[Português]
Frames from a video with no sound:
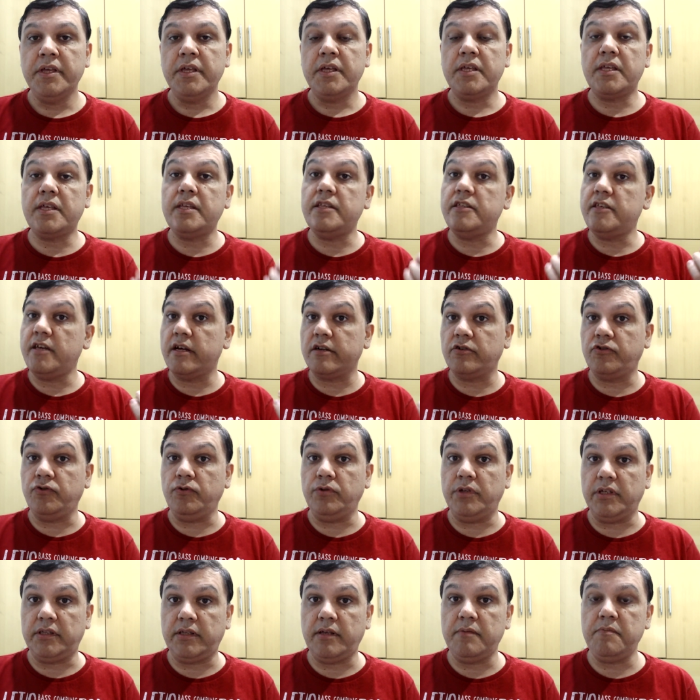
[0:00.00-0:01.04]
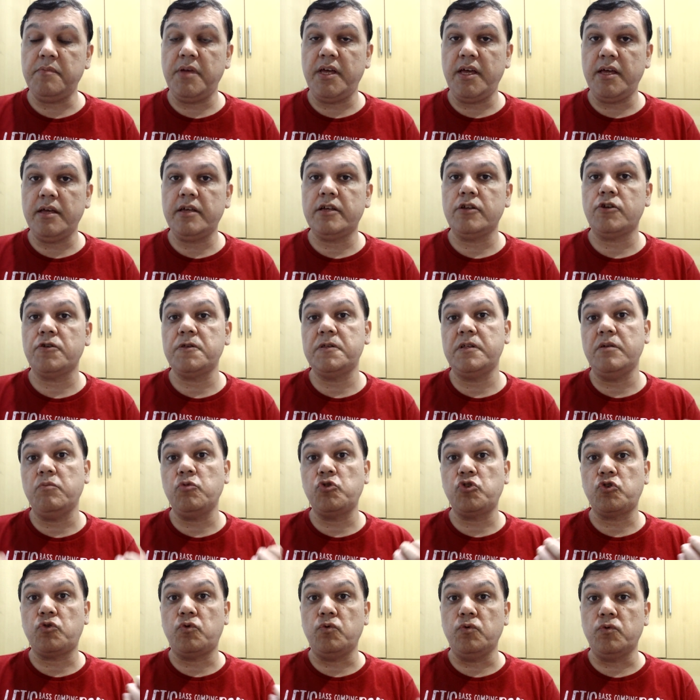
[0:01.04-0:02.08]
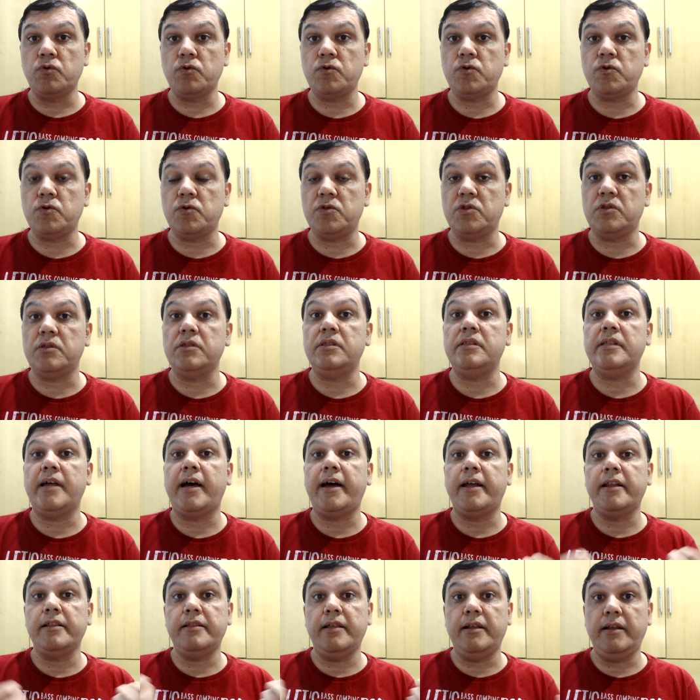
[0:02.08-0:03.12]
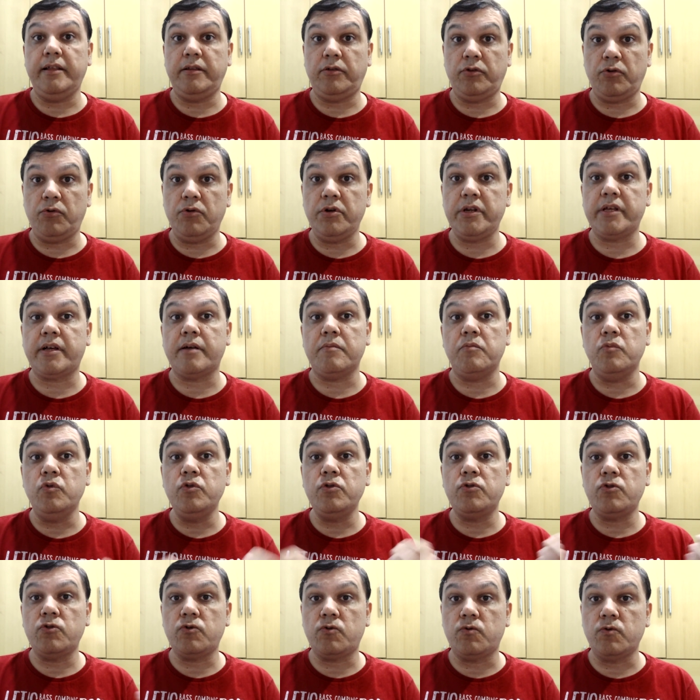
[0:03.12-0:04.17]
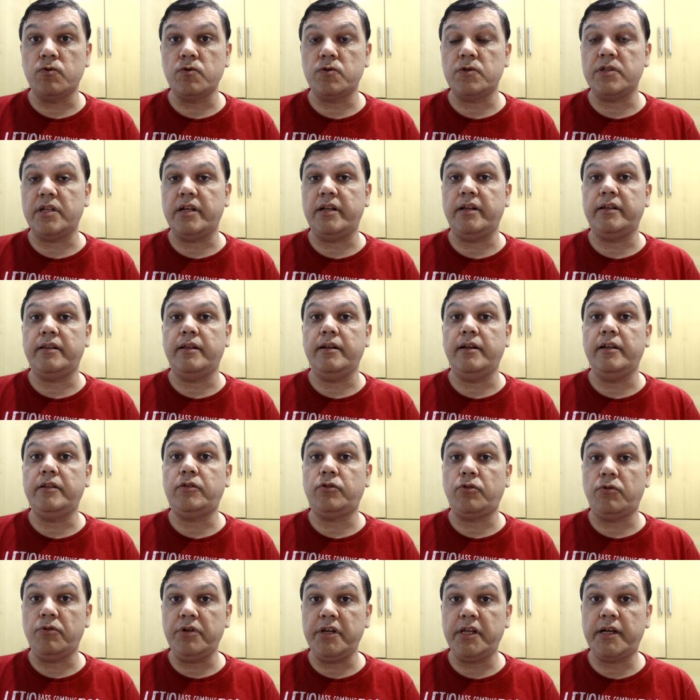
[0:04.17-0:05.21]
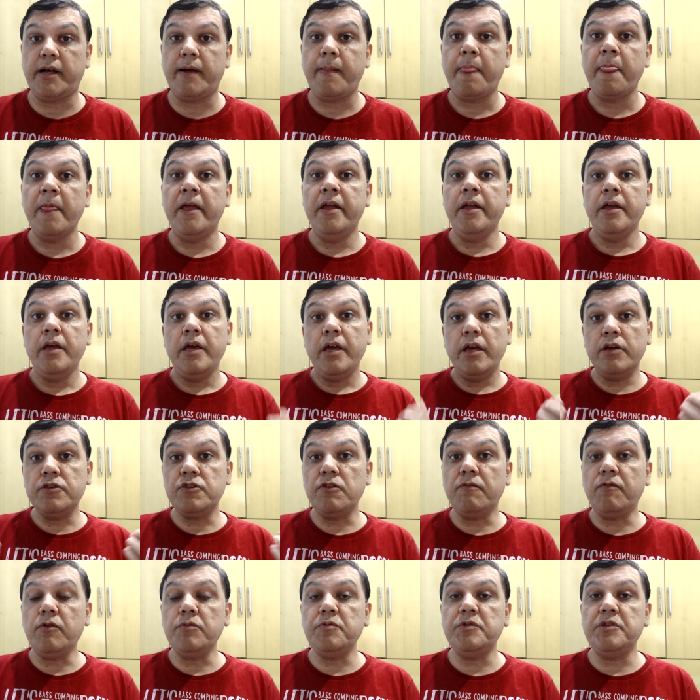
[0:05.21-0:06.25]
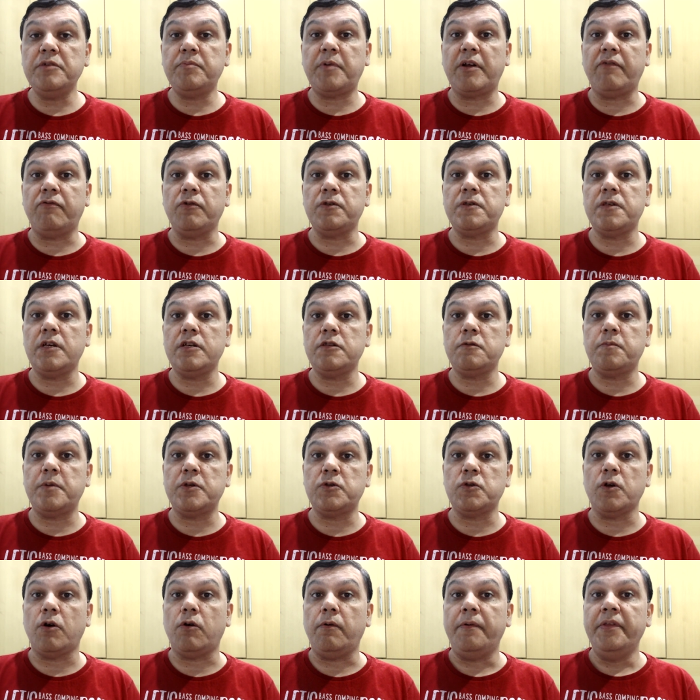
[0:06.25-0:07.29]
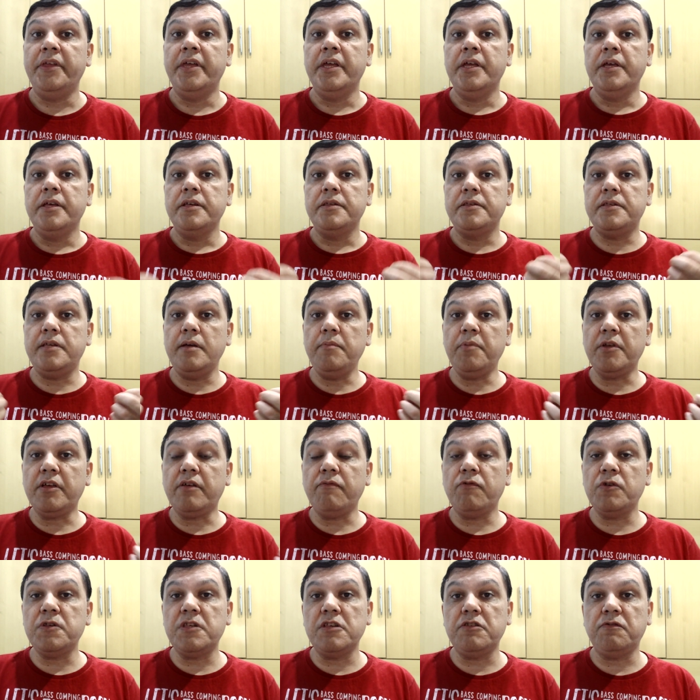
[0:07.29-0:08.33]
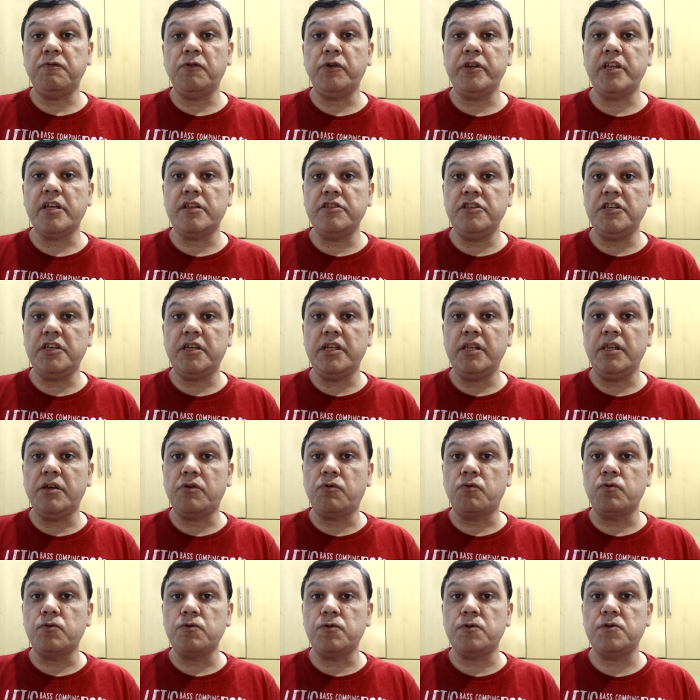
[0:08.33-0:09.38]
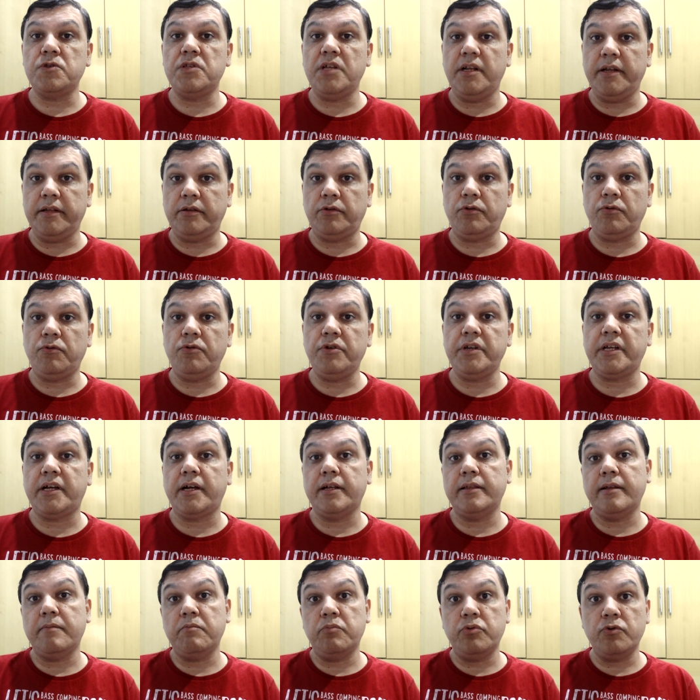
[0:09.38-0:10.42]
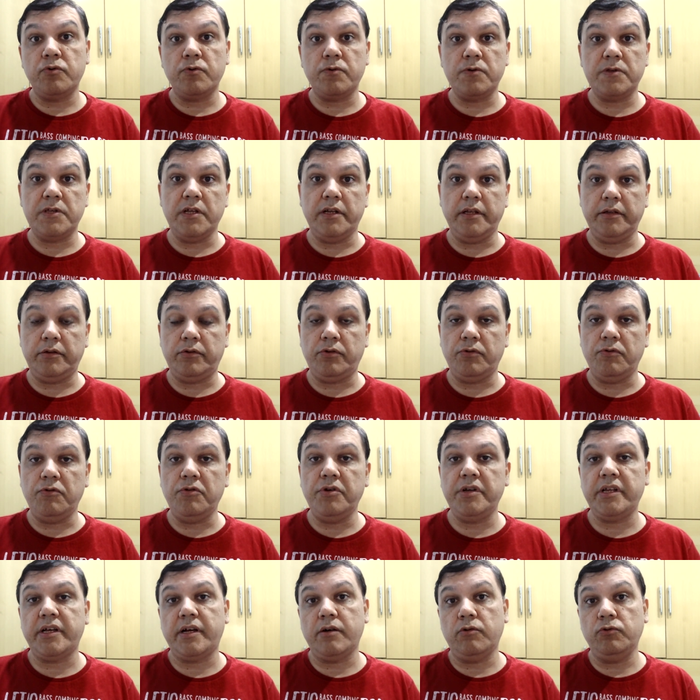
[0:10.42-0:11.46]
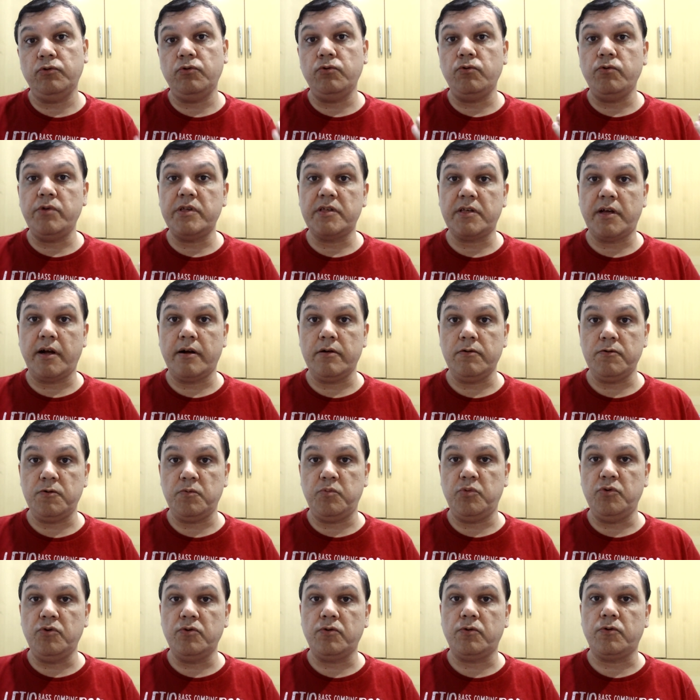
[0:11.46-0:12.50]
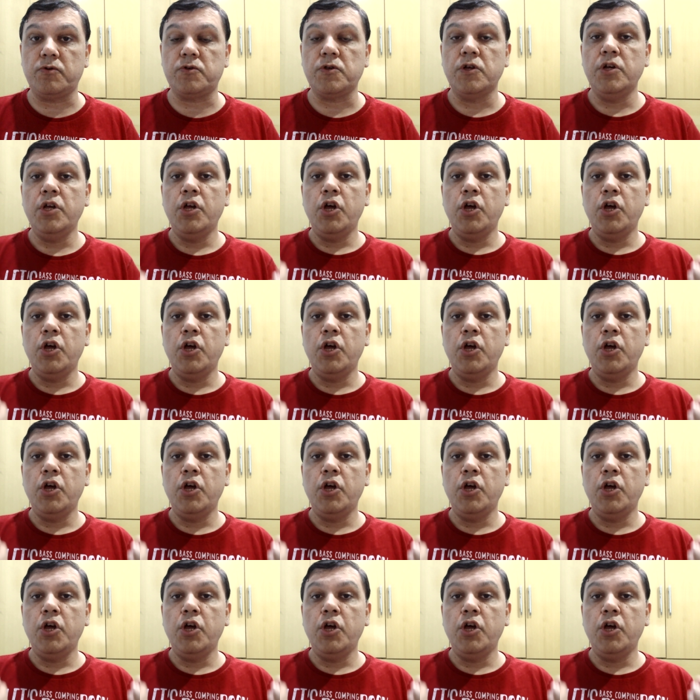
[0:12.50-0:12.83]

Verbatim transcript: que te ajuda também, que nós temos cursos na área da eletrônica, muitos cursos na área da eletrônica. Eu só vou pedir para vocês, pessoal, sempre que vocês forem adquirir cursos de eletrônica, da Burgos Eletrônica ou do Luiz Carlos Burgos,